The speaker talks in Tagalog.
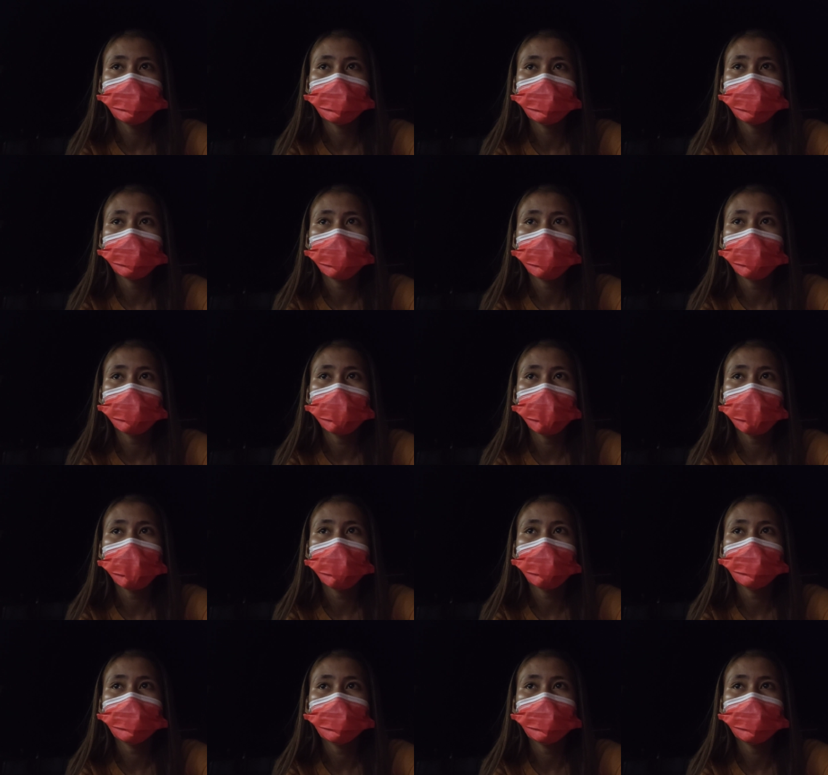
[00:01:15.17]
kailangan
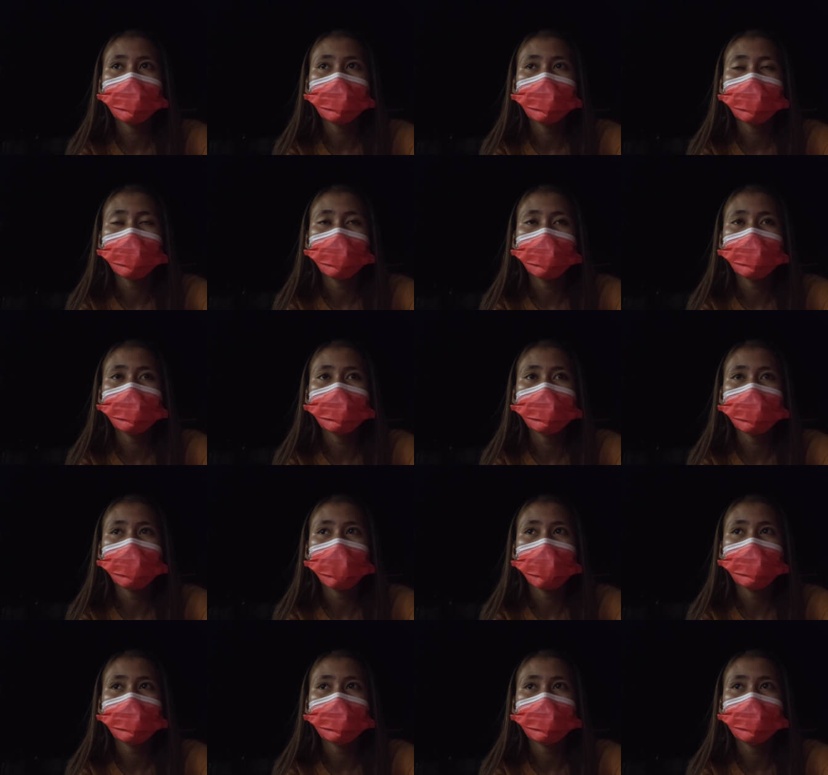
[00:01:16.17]
po na si
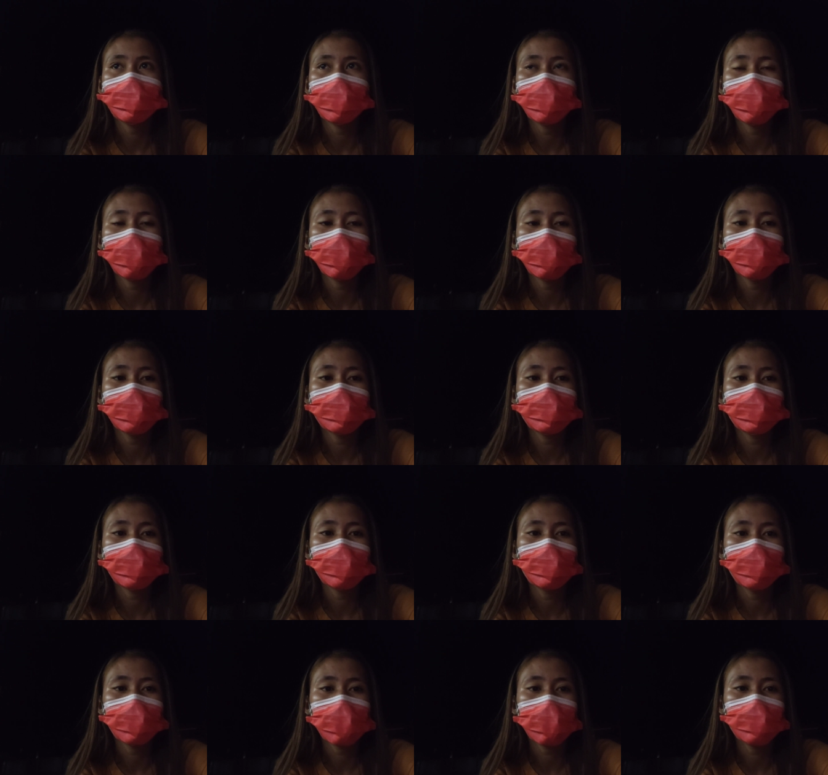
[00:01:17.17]
Cassie po ay sa
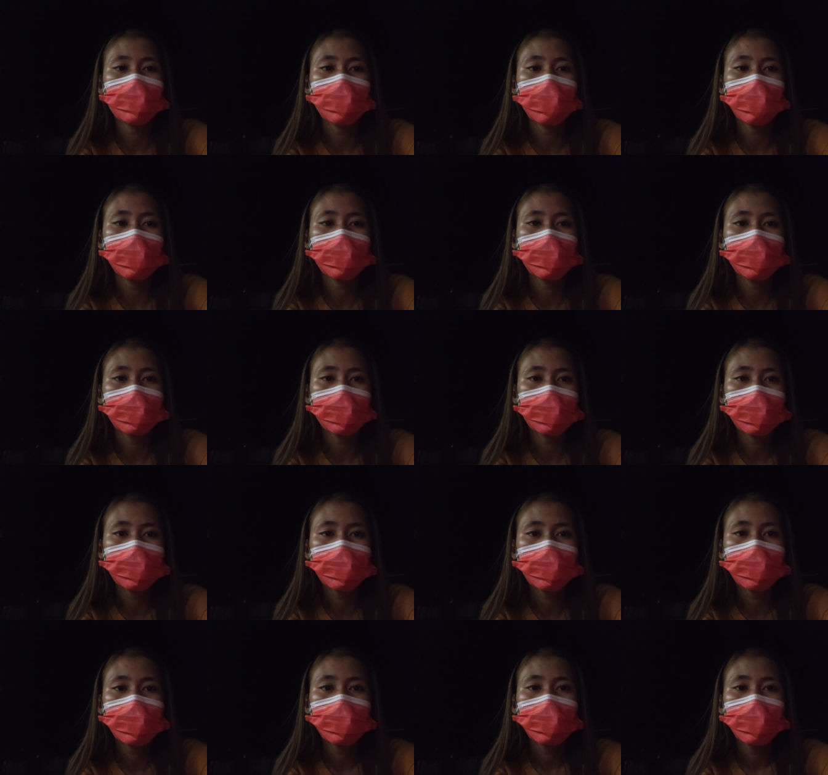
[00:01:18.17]
private room
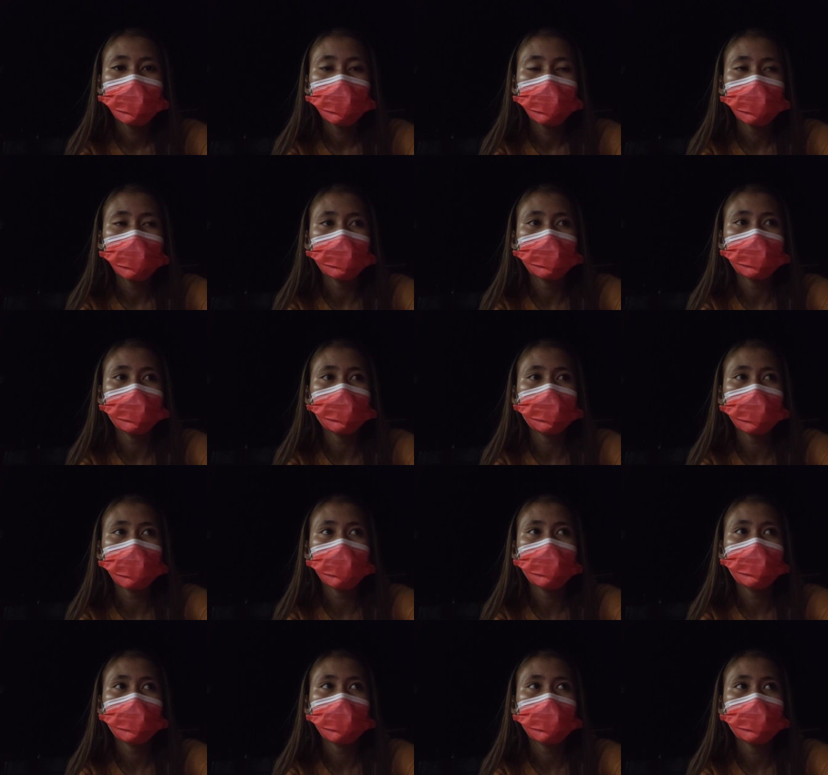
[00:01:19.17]
at ang
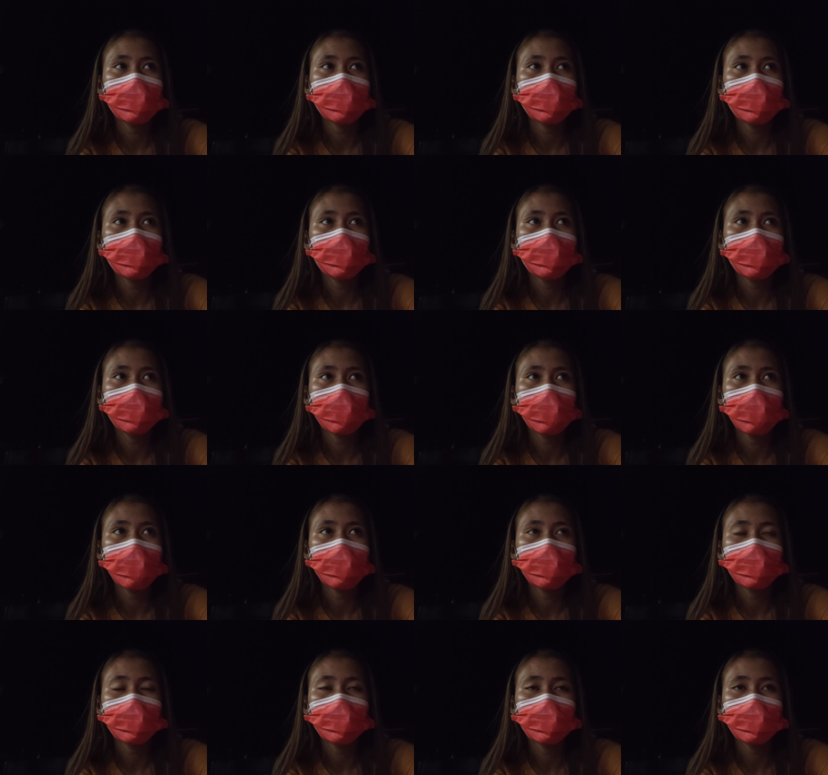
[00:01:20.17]
private room po ay
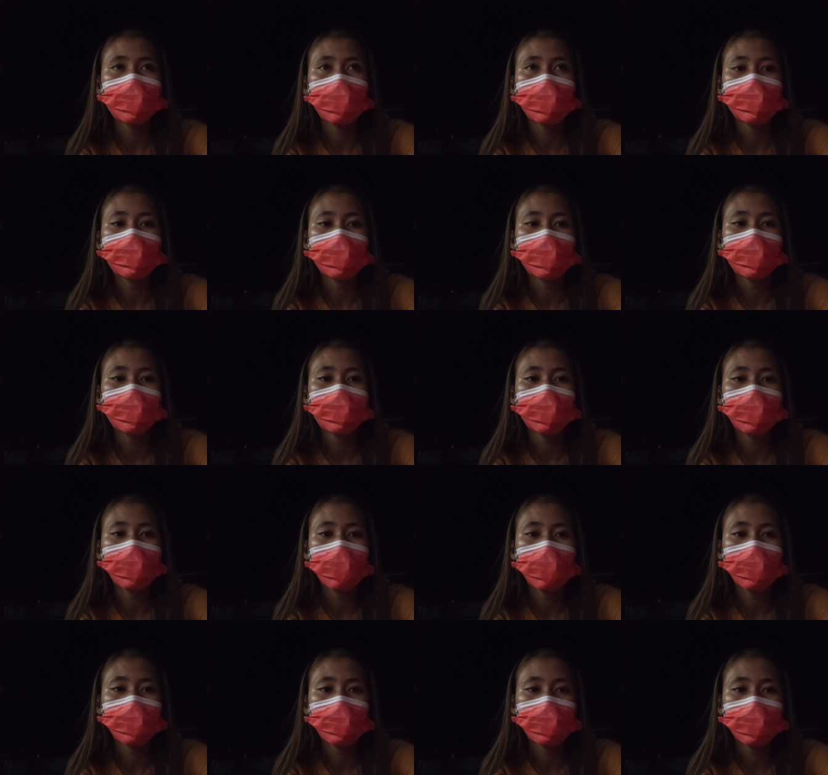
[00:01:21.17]

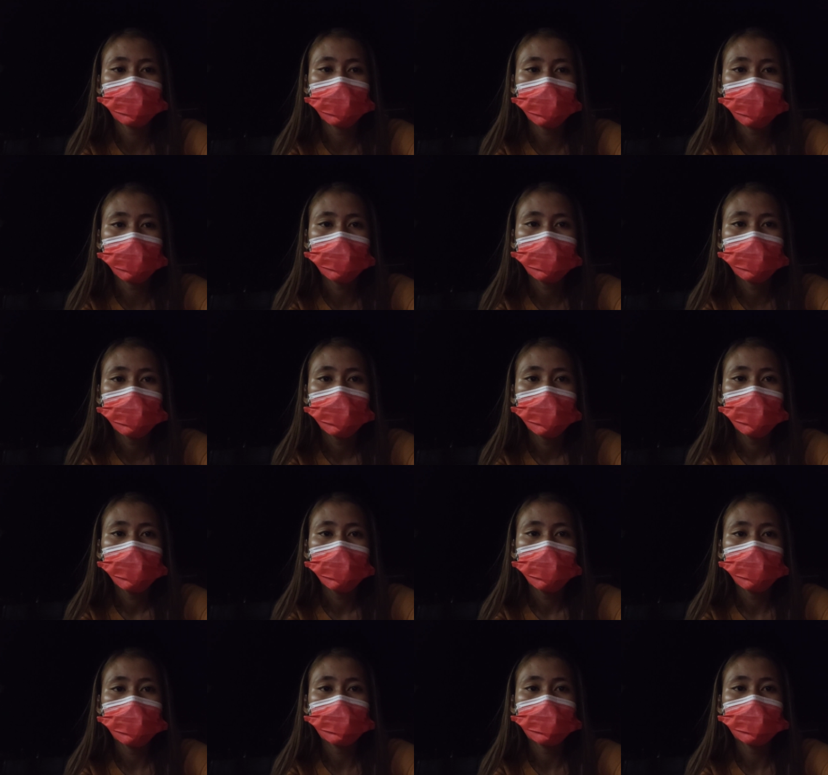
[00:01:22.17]
2,400
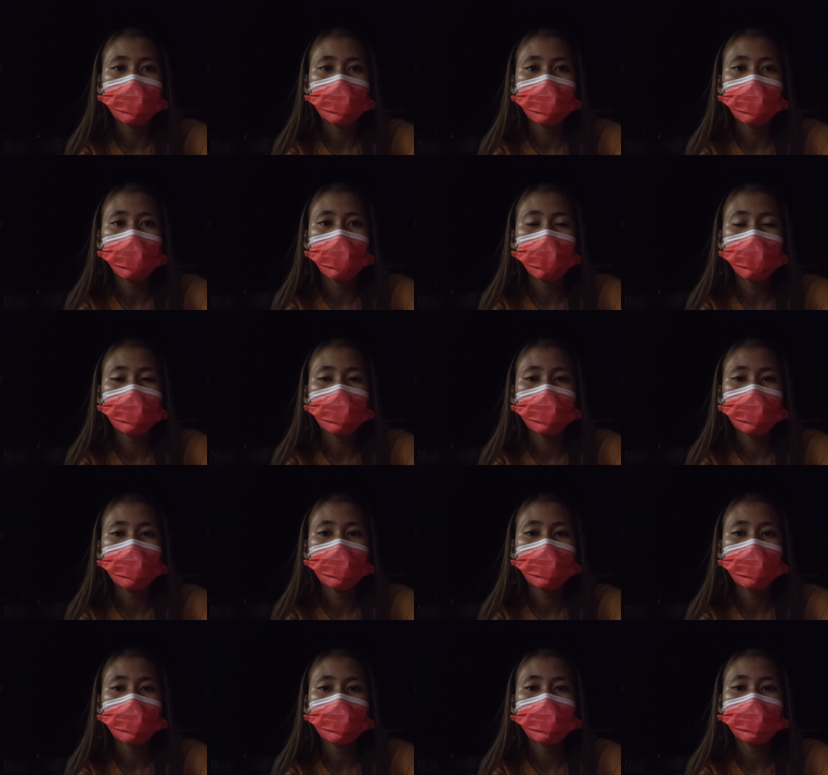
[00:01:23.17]
at kapag ka po
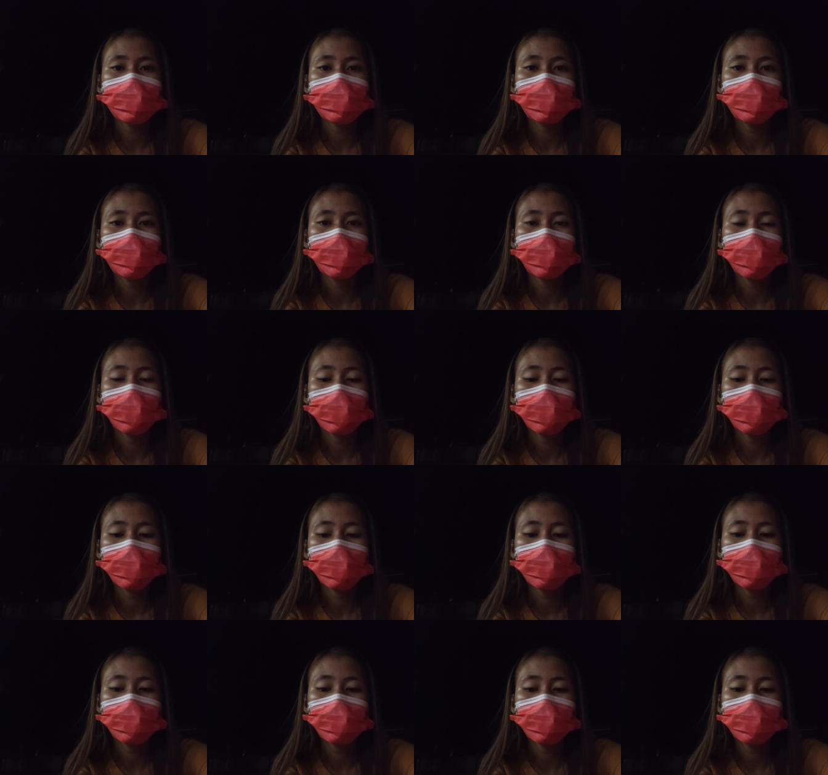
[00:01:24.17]
lumabas na po
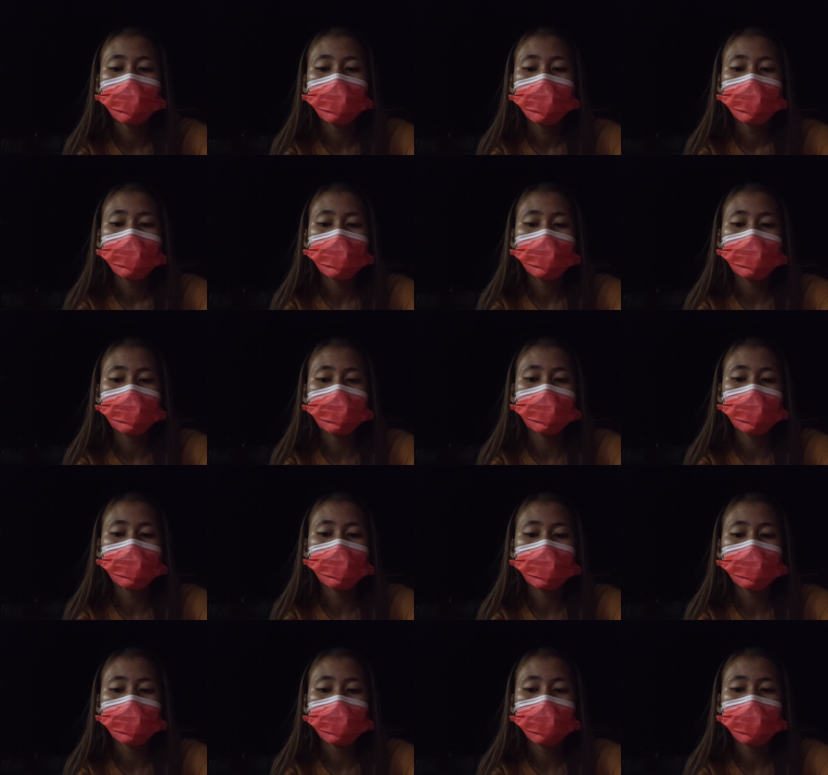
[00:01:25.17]
ang result
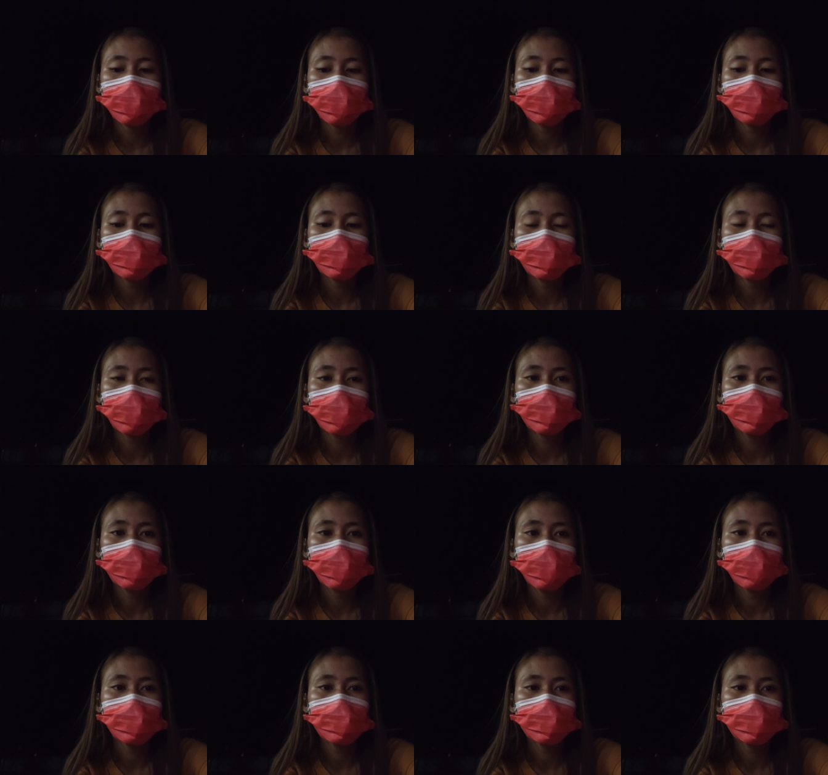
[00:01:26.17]
ng swab
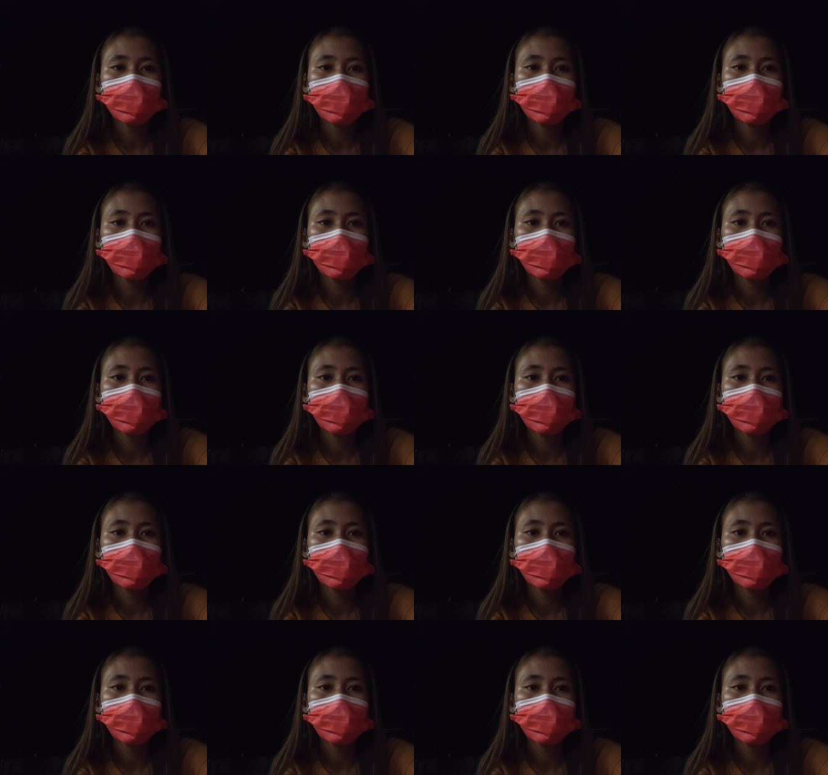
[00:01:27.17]
test kung